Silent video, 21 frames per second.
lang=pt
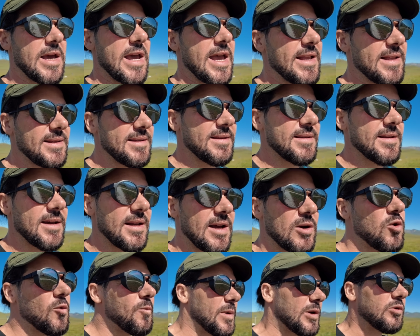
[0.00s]
em dizer
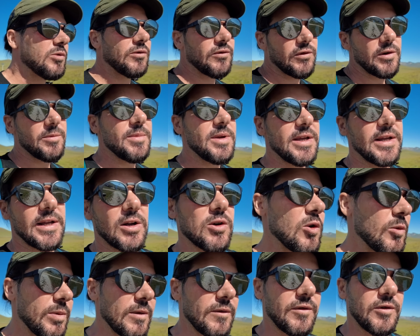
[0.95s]
a culpa não foi minha, a
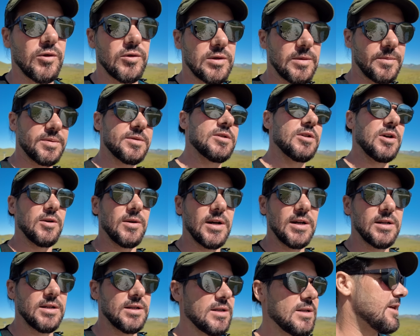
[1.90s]
culpa foi de outra
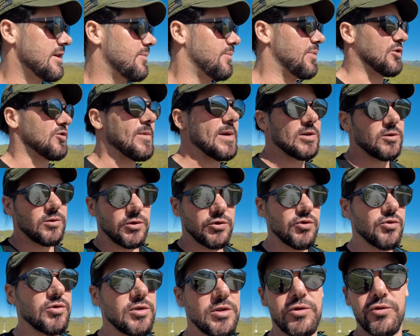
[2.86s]
pessoa, e depois começam a
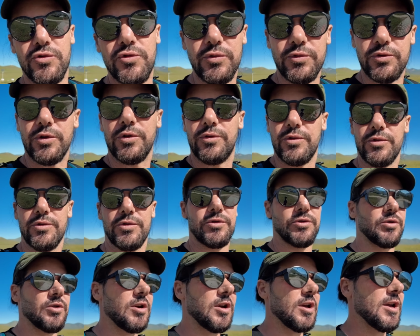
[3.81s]
discutir uns com os
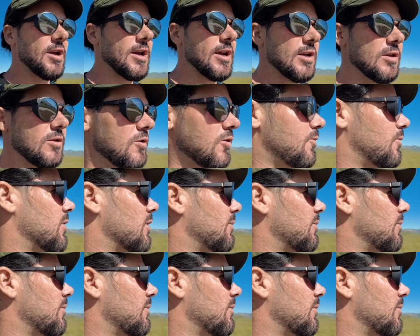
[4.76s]
outros, do que